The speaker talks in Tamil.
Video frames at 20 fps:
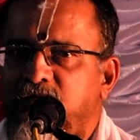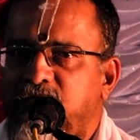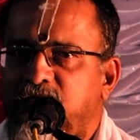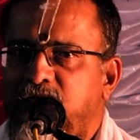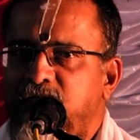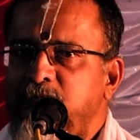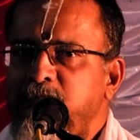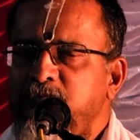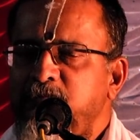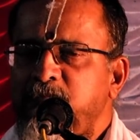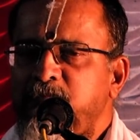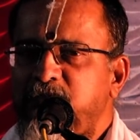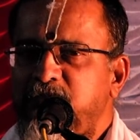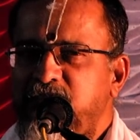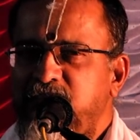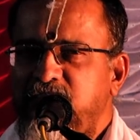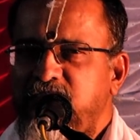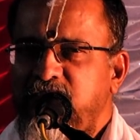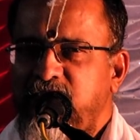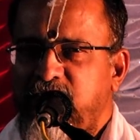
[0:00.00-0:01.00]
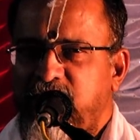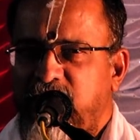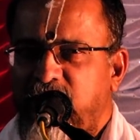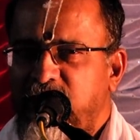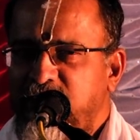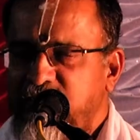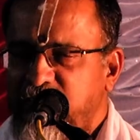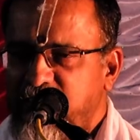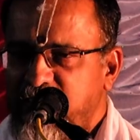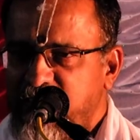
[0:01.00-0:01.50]
கிளம்பும் பொழுது
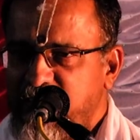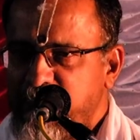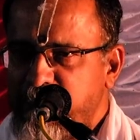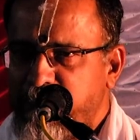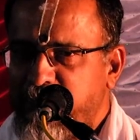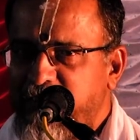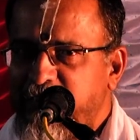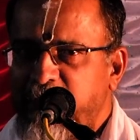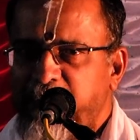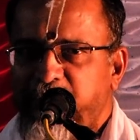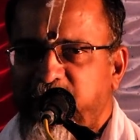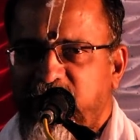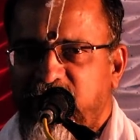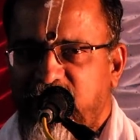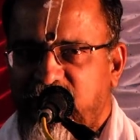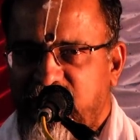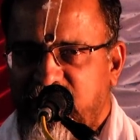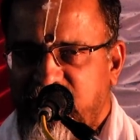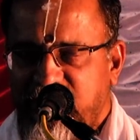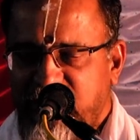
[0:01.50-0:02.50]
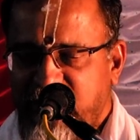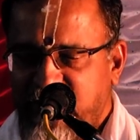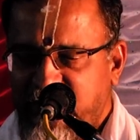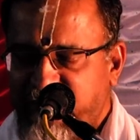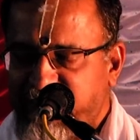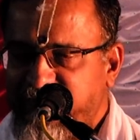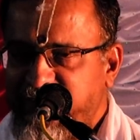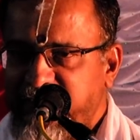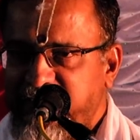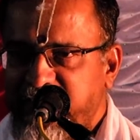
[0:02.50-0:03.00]
அங்கங்கே மழை பெய்யறது
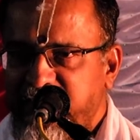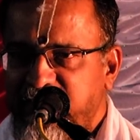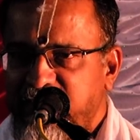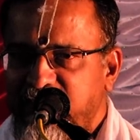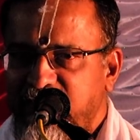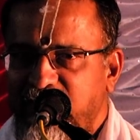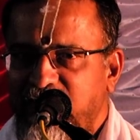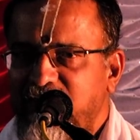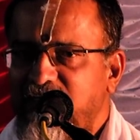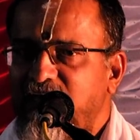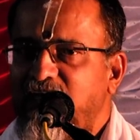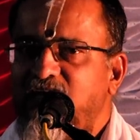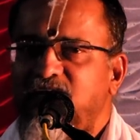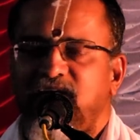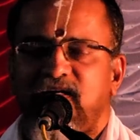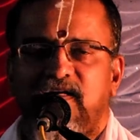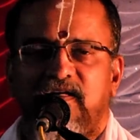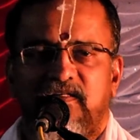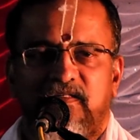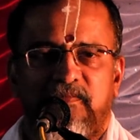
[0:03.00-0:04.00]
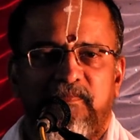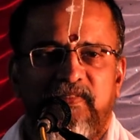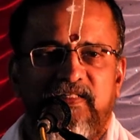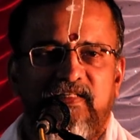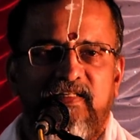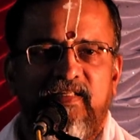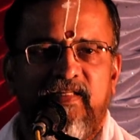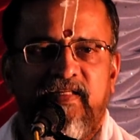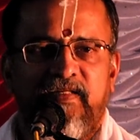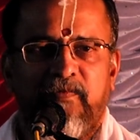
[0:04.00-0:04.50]
அங்கே வெயில் அங்கே ஆகாரம்
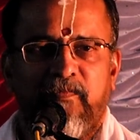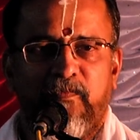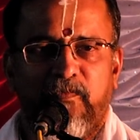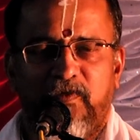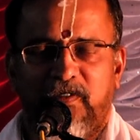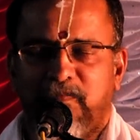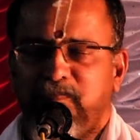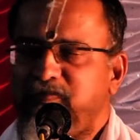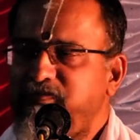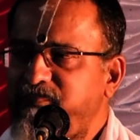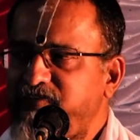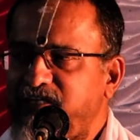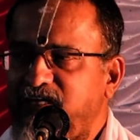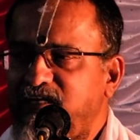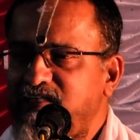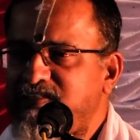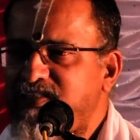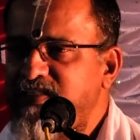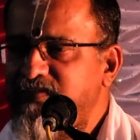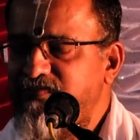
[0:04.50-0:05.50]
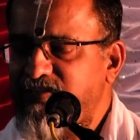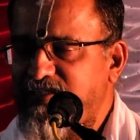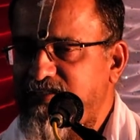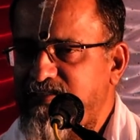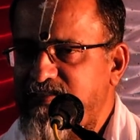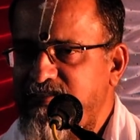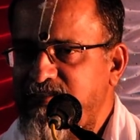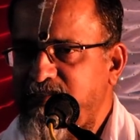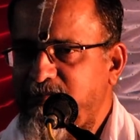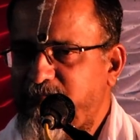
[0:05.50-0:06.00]
இல்லை உடம்பு வியாதி
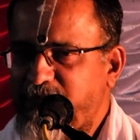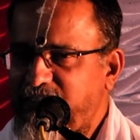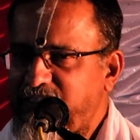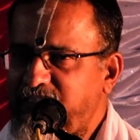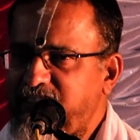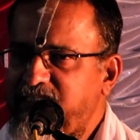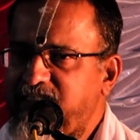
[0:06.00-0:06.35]
வருது இப்படியே